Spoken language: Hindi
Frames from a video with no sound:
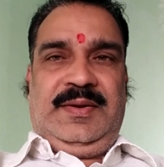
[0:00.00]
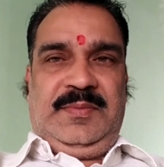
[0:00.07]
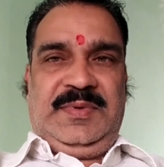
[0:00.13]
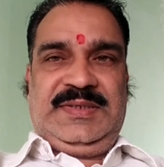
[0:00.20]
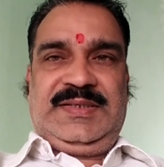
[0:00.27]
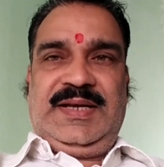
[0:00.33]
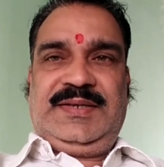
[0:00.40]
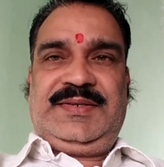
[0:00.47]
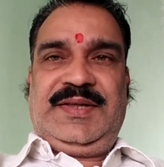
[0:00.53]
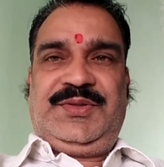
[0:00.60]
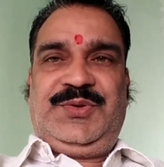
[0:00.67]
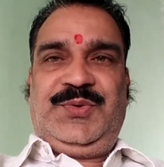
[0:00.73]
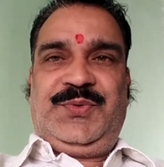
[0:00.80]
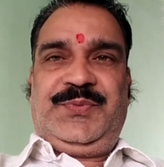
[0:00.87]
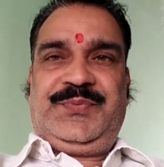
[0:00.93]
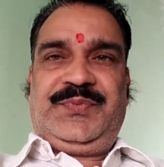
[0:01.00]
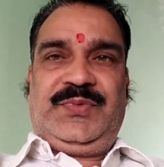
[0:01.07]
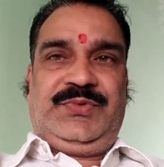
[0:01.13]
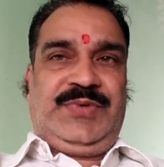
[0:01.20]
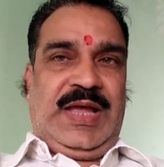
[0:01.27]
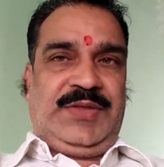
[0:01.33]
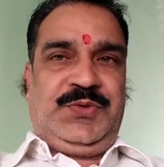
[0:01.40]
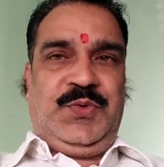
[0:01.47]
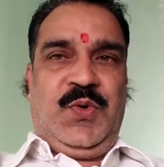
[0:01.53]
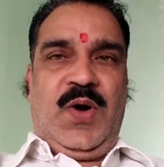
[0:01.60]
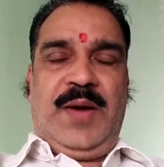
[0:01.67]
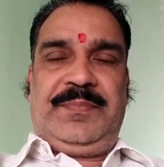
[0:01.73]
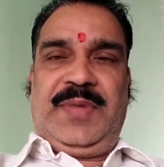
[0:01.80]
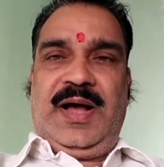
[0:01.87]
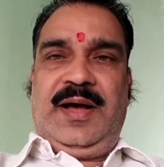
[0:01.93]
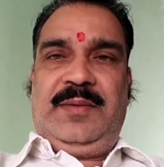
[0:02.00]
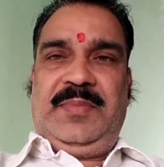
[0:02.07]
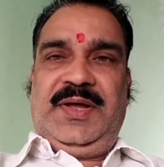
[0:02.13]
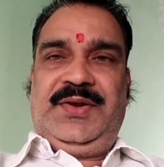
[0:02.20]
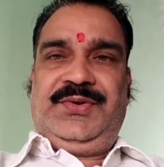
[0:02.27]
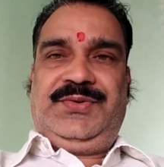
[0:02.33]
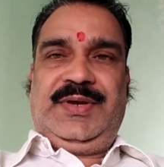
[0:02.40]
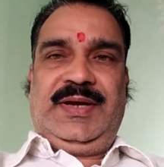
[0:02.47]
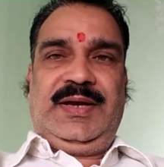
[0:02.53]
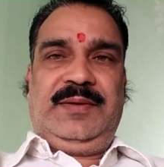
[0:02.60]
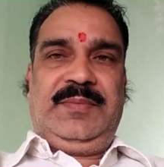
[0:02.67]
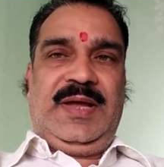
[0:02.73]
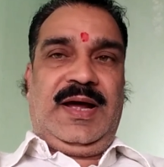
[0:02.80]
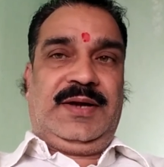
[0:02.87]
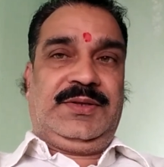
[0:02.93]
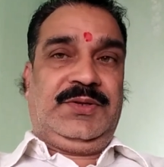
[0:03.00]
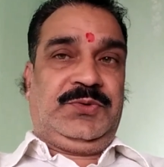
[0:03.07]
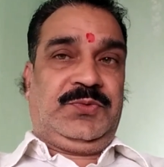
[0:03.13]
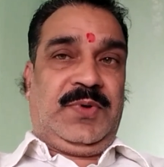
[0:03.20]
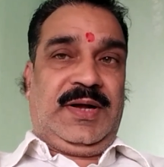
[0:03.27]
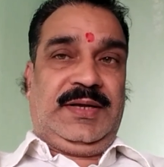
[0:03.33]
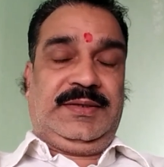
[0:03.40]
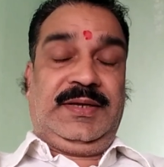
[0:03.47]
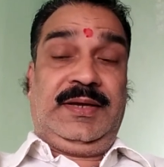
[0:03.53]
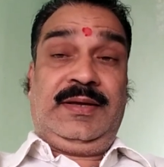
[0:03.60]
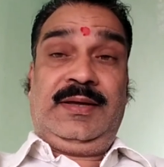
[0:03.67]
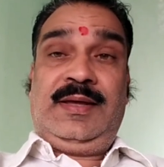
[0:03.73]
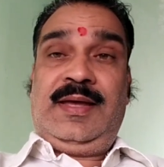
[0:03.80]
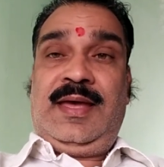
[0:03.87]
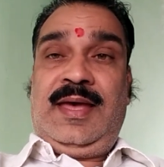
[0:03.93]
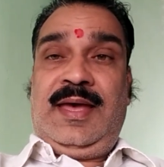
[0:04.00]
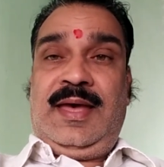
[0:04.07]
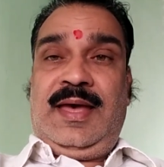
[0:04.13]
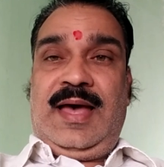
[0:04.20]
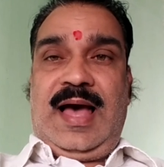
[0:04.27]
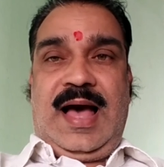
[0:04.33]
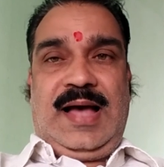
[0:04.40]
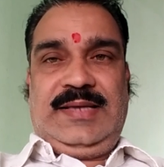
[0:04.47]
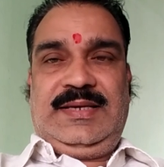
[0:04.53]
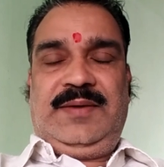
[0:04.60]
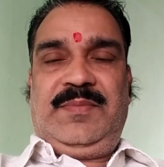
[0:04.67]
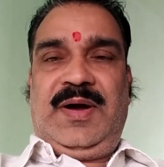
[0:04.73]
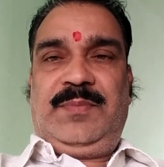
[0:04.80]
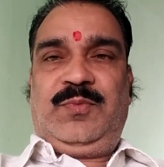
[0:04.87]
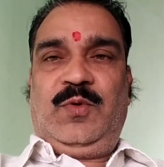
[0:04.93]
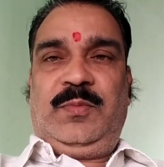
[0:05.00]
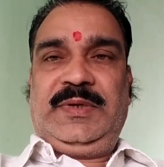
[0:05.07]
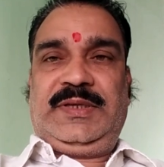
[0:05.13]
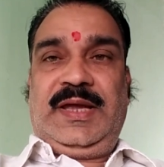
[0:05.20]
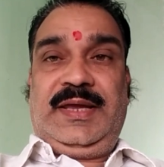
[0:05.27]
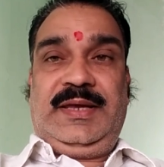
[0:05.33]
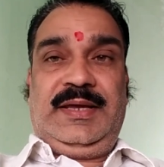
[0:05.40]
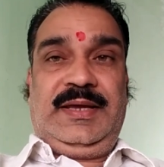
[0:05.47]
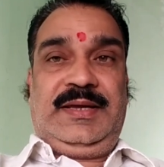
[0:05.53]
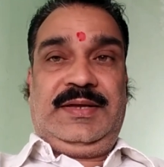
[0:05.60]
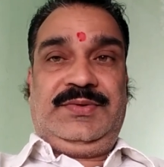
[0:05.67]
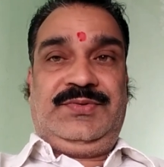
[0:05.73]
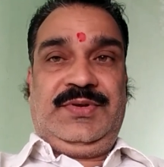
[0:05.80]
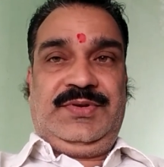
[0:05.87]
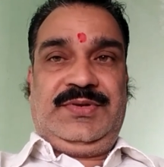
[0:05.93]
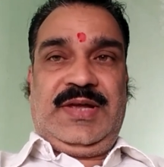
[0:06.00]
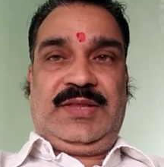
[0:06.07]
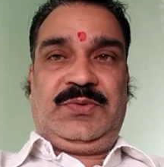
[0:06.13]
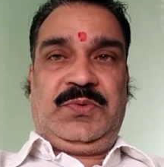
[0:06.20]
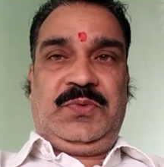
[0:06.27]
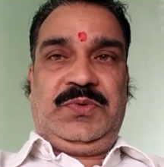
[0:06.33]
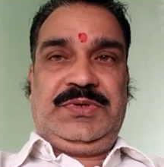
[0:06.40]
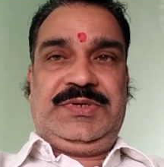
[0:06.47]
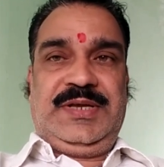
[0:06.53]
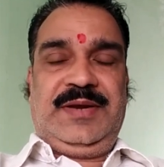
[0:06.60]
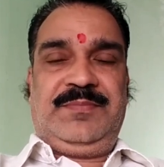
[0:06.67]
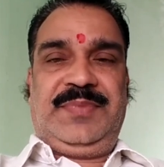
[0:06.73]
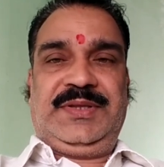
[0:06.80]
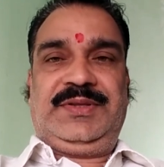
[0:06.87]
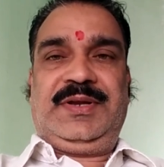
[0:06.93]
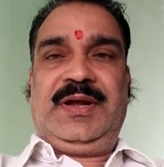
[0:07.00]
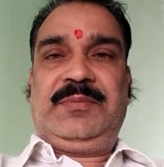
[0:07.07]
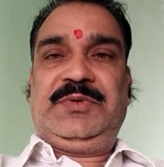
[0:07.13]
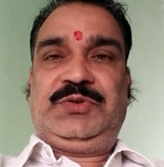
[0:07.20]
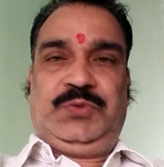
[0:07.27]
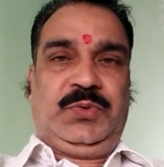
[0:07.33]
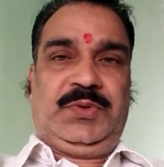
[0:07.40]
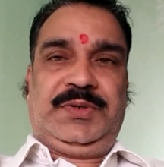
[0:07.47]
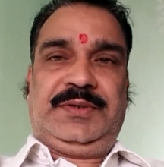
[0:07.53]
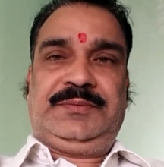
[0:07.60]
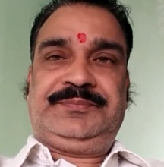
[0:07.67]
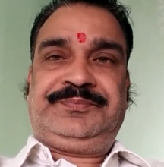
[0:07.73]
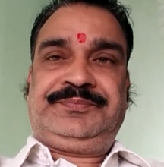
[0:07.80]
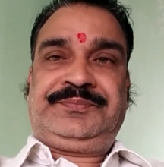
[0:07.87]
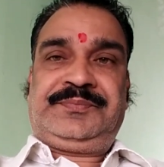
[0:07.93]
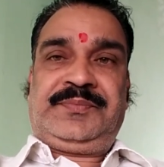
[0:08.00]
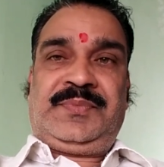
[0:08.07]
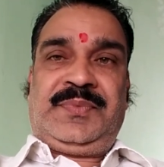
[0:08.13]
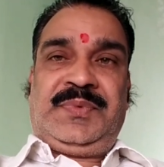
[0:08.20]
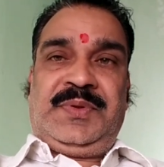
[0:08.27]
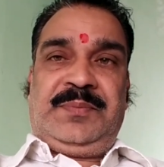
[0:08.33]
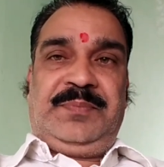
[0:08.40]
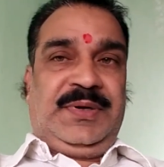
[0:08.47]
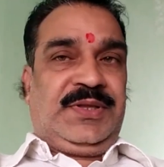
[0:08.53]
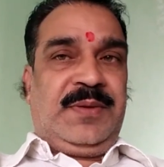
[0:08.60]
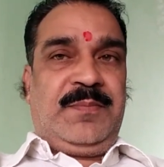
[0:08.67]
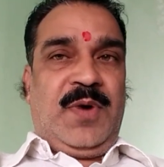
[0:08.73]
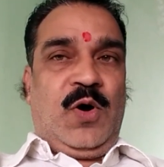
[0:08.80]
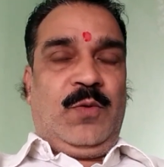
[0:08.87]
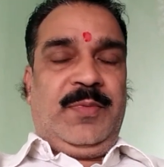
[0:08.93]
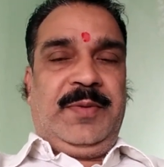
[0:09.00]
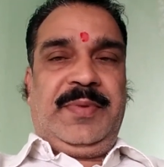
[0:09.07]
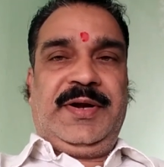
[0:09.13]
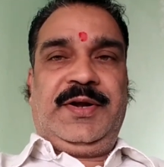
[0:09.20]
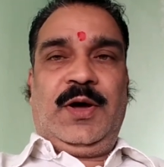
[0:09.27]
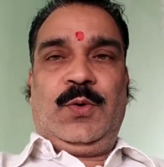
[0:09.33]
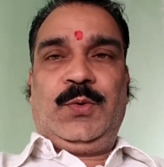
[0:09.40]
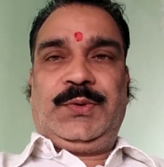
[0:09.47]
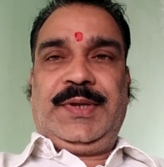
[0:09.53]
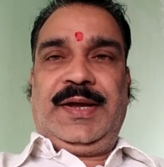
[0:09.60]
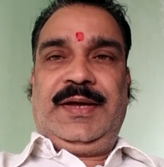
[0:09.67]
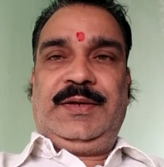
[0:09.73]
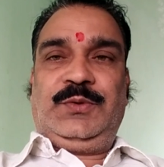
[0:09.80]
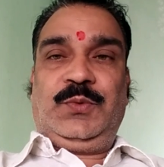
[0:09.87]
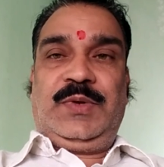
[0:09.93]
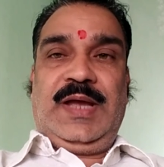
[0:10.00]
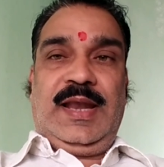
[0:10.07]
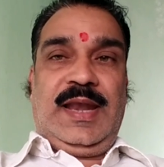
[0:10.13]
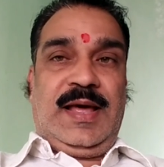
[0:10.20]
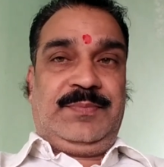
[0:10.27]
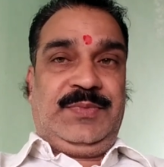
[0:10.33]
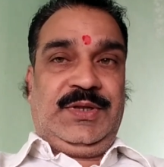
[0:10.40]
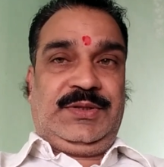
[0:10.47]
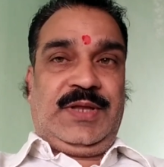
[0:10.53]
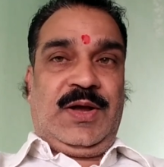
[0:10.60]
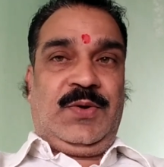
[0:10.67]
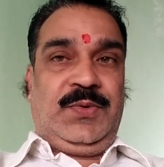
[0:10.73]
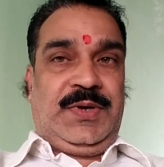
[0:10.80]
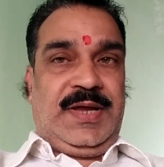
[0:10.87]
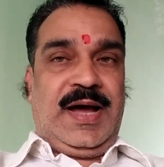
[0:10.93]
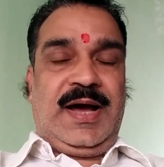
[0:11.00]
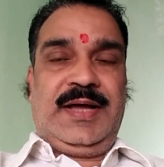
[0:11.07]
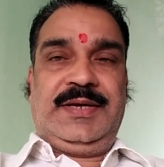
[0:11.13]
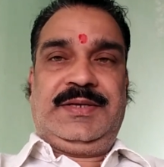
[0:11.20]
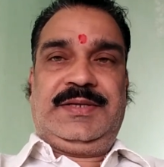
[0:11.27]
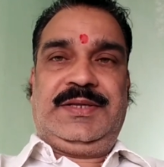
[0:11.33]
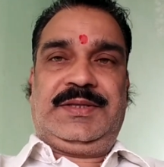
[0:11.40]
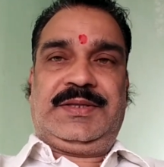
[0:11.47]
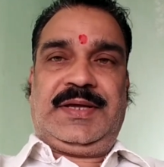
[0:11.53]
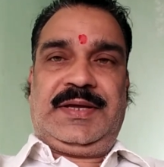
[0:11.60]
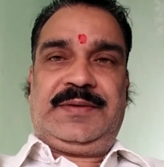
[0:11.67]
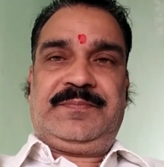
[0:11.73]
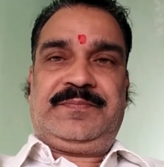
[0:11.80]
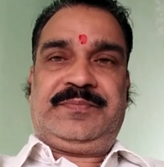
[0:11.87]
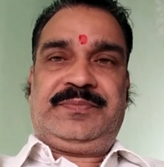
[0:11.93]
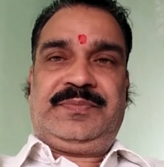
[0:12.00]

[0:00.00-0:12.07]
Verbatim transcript: नमस्कार साथियों साथियों आपका हमारे चैनल में हार्दिक स्वागत है आज हम आपको बताएंगे कि जिन जातकों की जन्म पत्रिका में शुक्र प्रथम भाव में बैठा होता है तो क्या लाभ देता है और क्या हानि देता है